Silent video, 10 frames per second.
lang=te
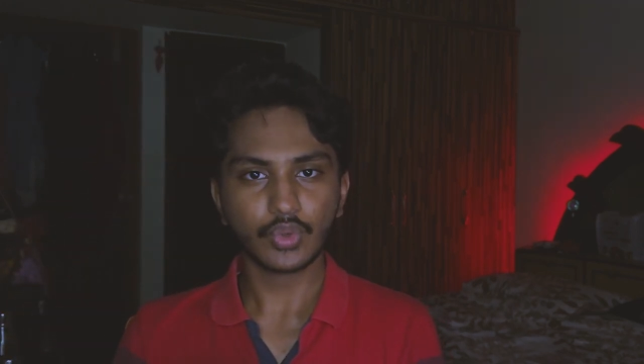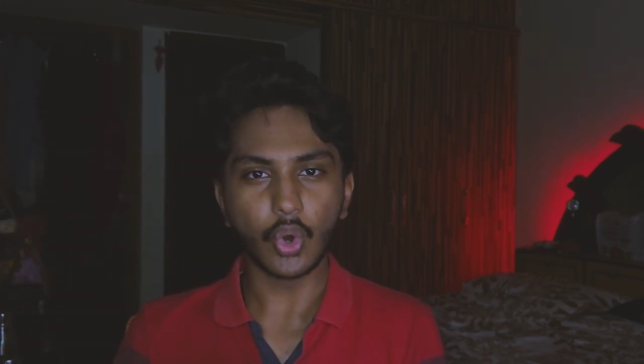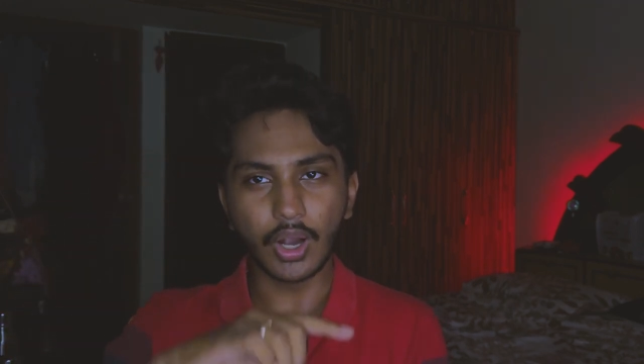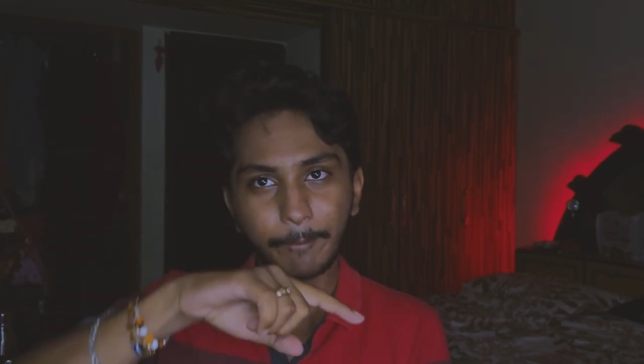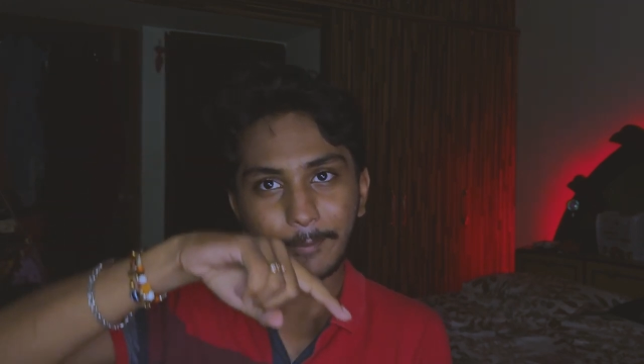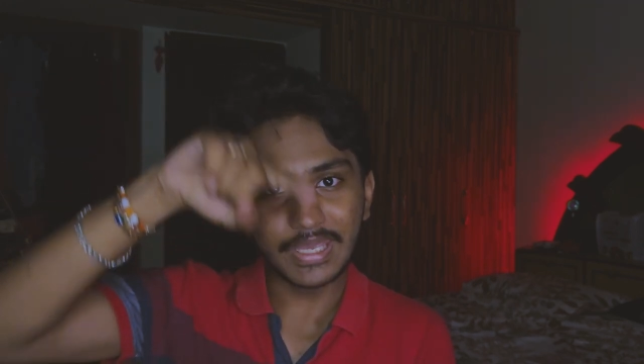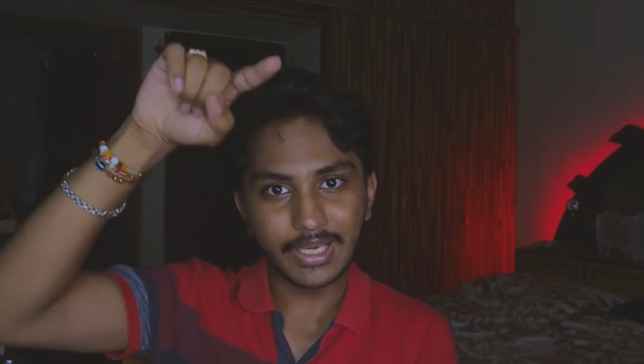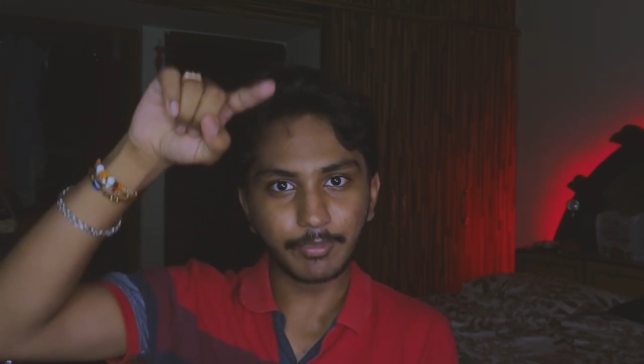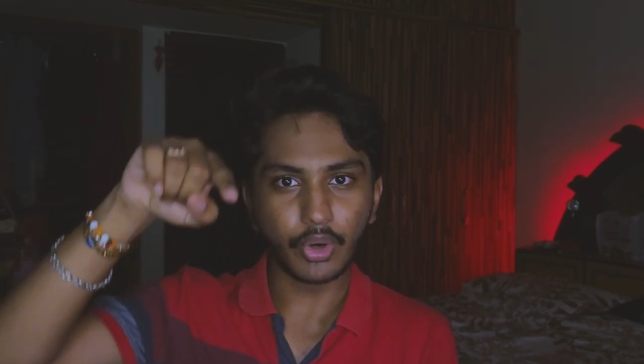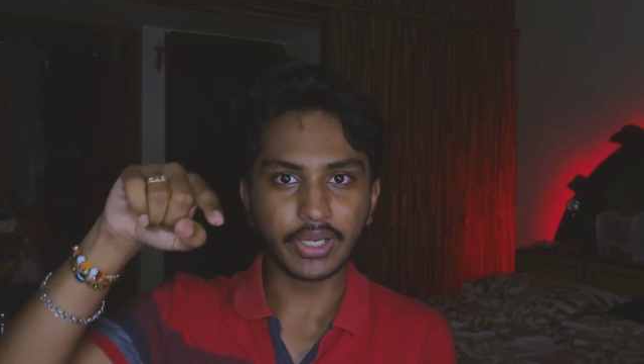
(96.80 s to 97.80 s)
ఒక
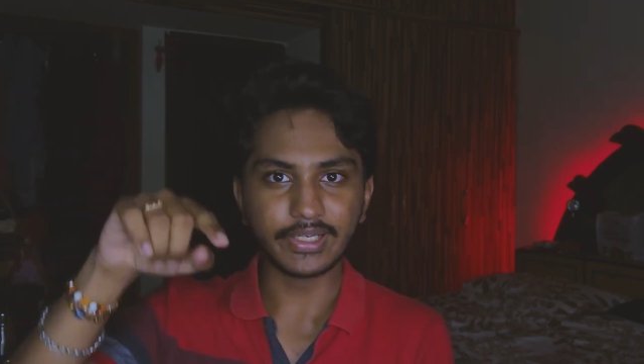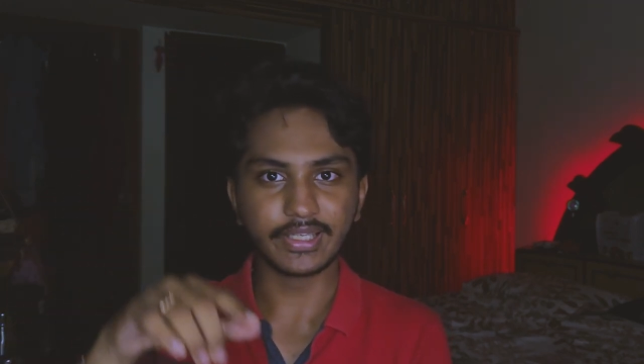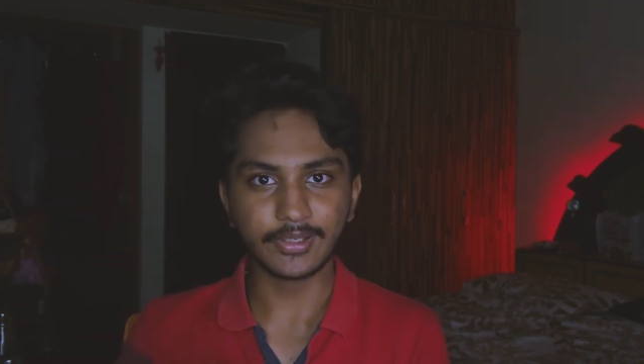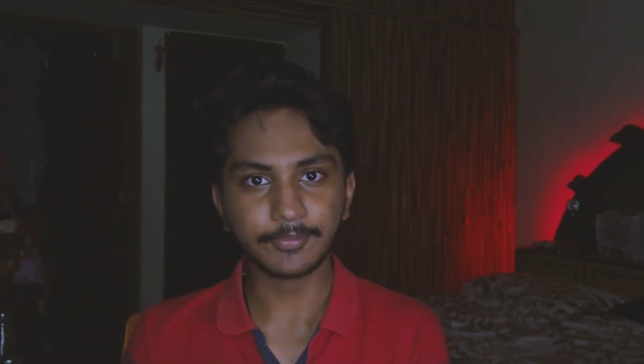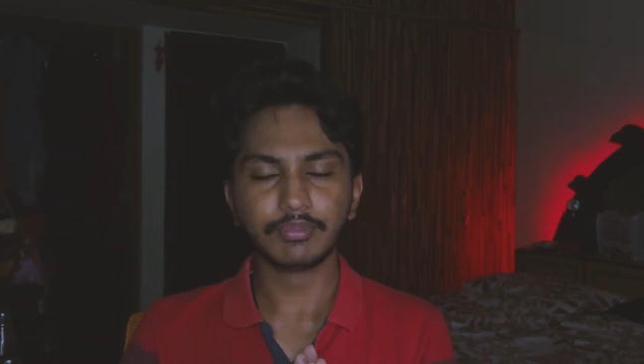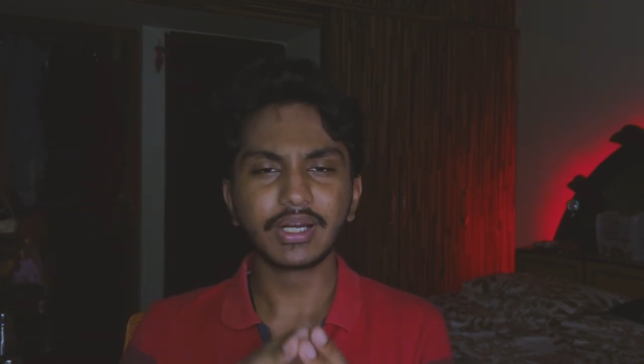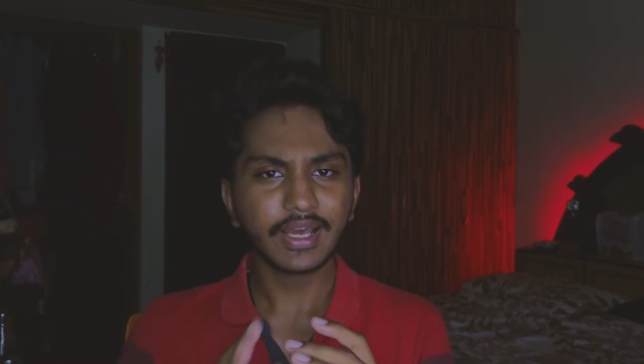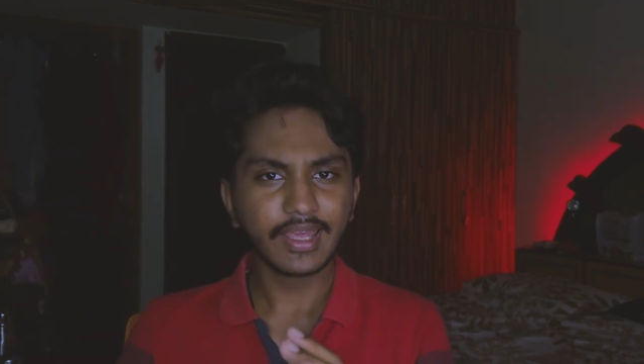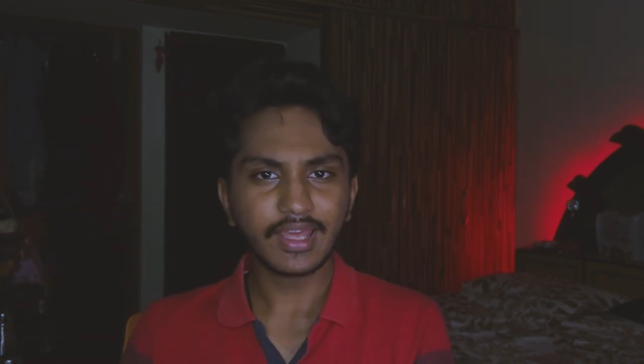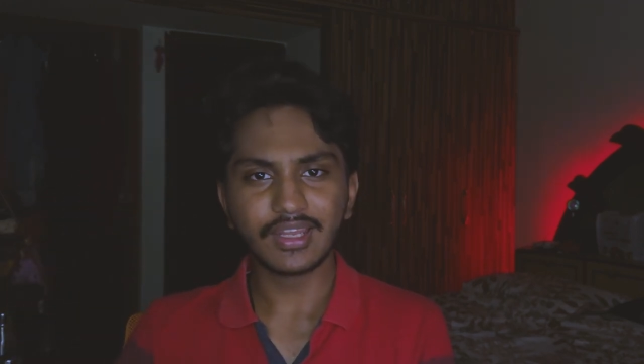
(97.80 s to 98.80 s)
పీక్ పాయింట్కి బట్
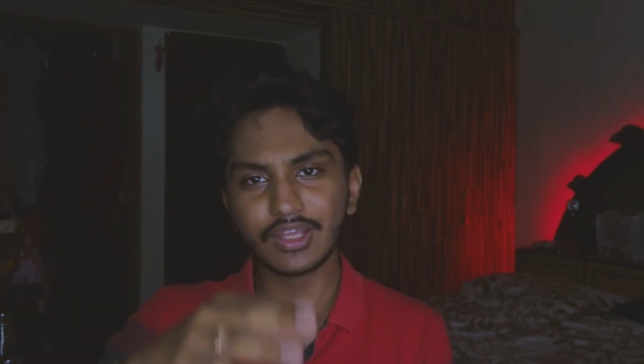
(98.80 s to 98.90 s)
అగైన్